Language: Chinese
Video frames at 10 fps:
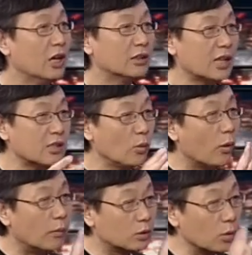但是
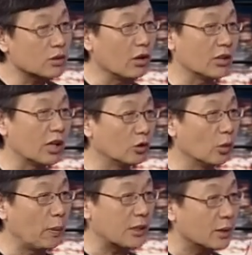我们多少年都
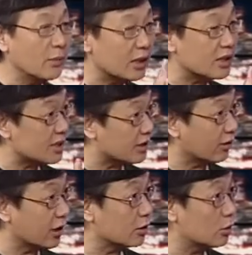被这么一个思
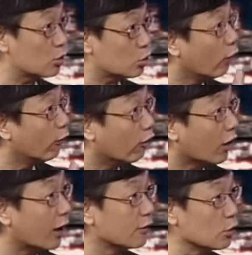维说服
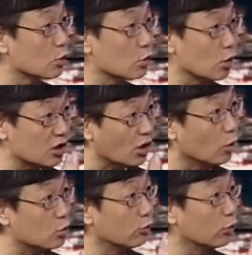了，就是说少
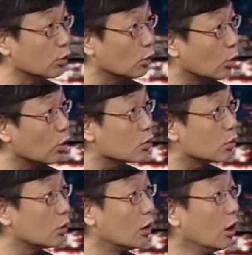数服从多
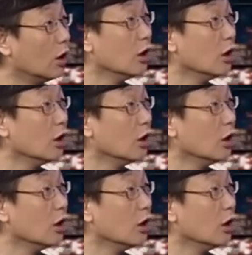数。对，